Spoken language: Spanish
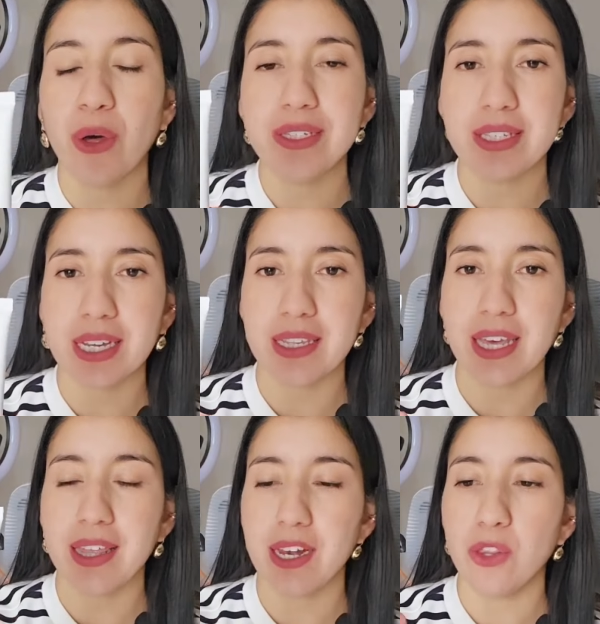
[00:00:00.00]
no decir
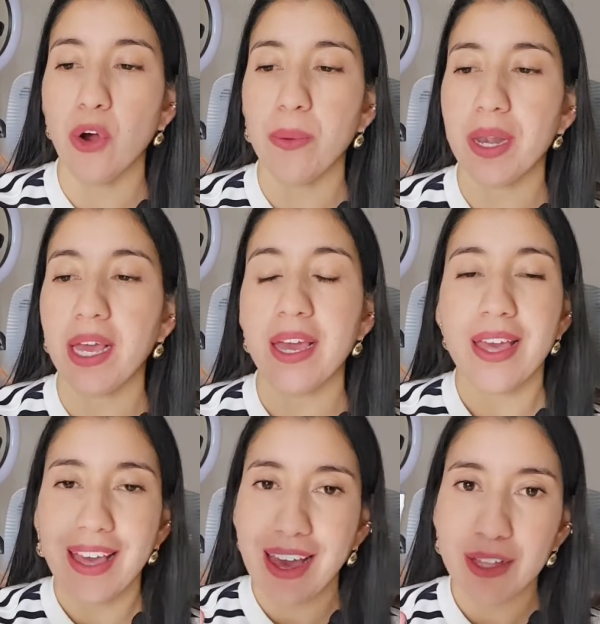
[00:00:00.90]
desde el doble.
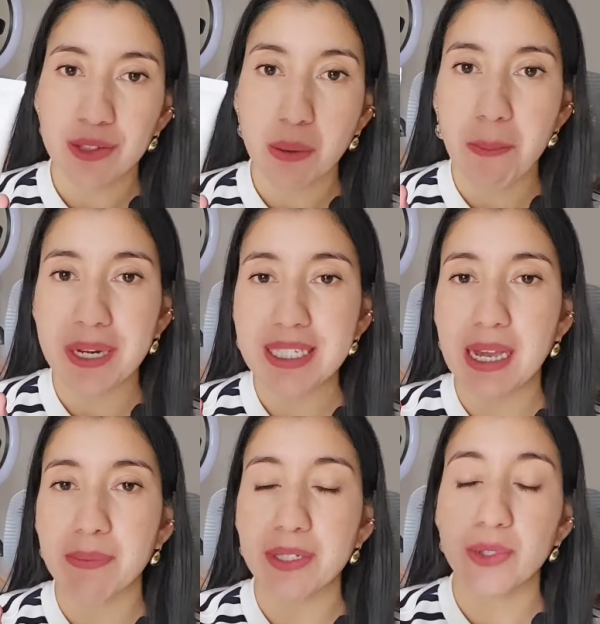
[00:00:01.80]
Entonces me
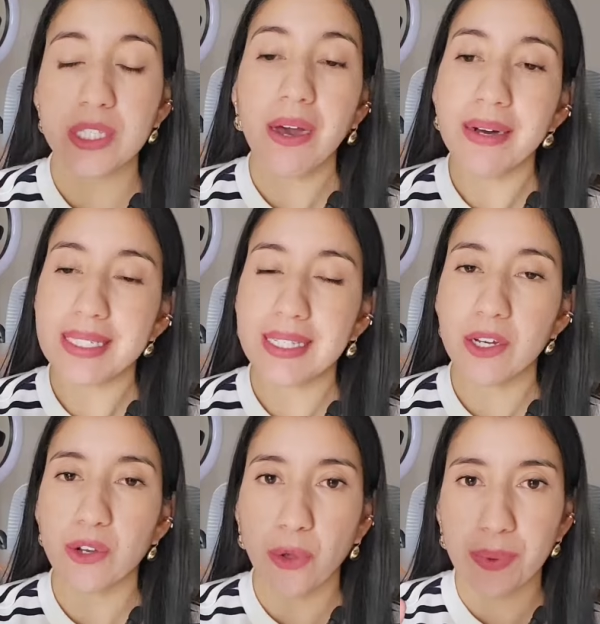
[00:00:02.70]
parece que el precio estaba
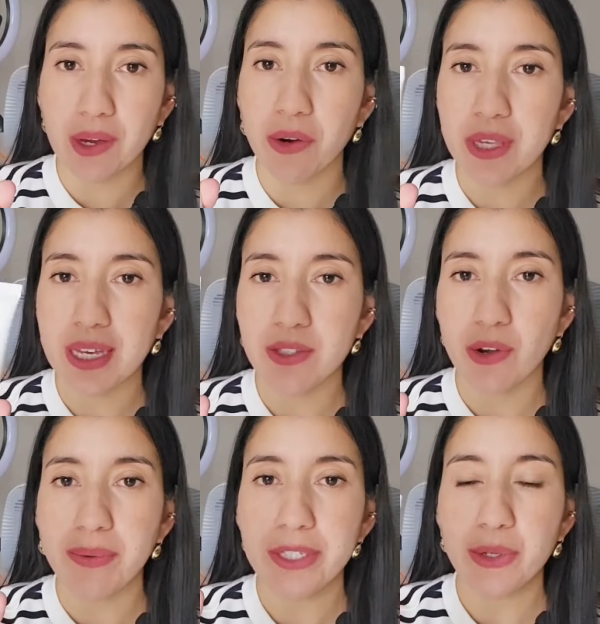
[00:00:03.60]
bastante económico y
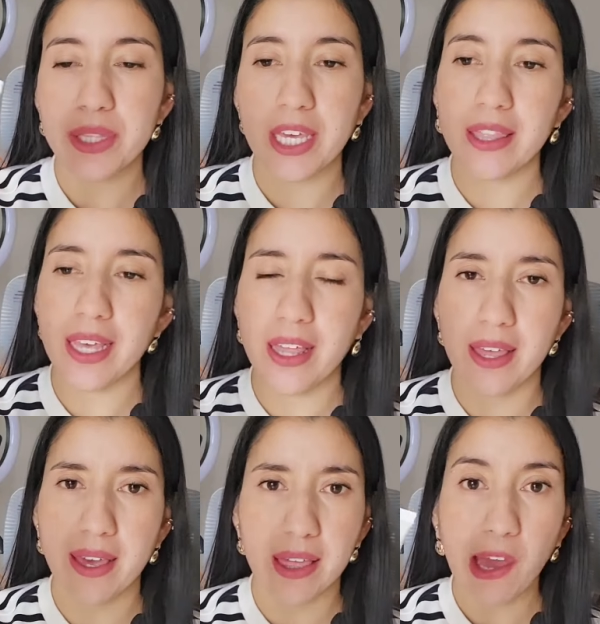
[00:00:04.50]
esto lo he visto en
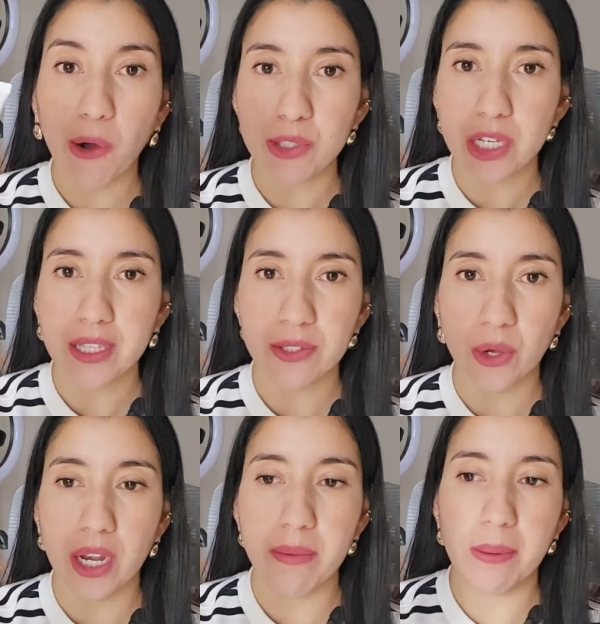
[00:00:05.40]
tiendas desde 80
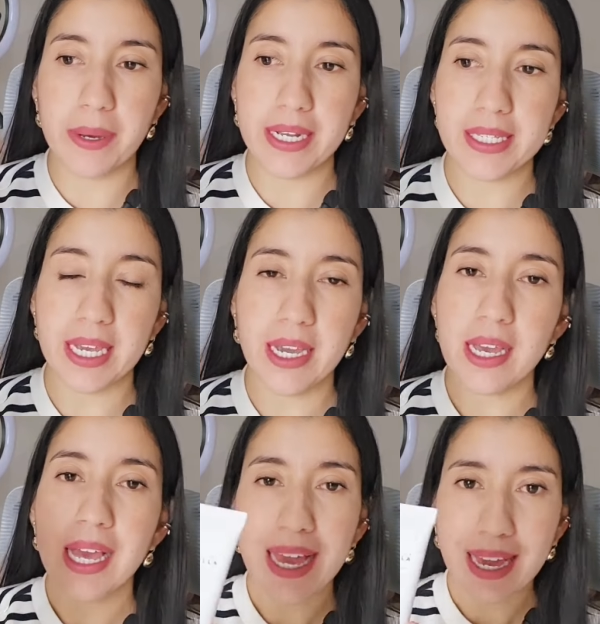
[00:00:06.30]
soles, me parece.
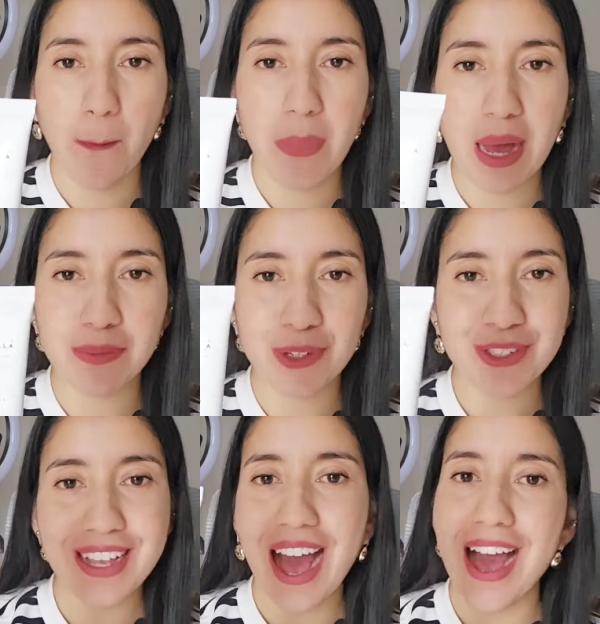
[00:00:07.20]

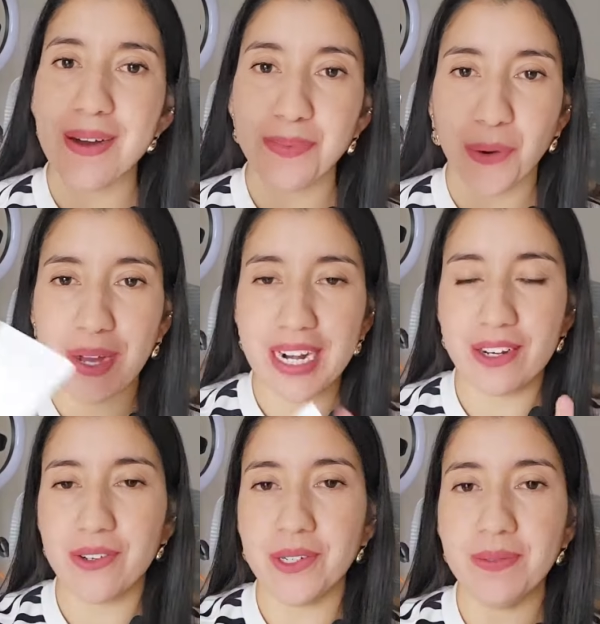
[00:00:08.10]
Vamos a
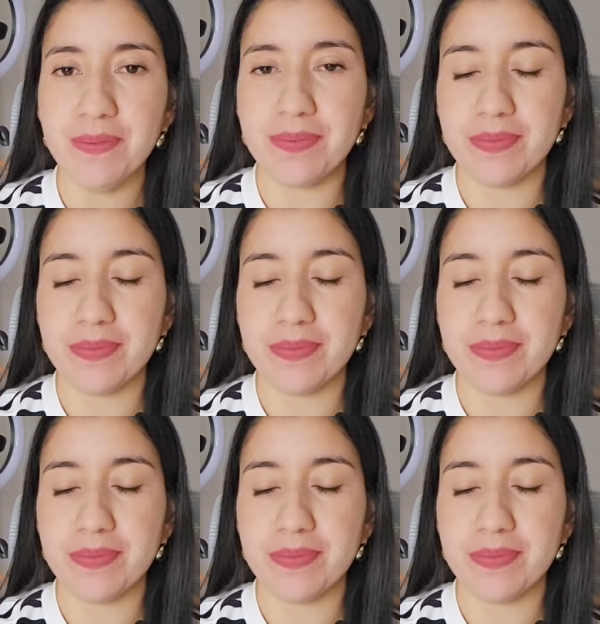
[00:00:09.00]
probarlo.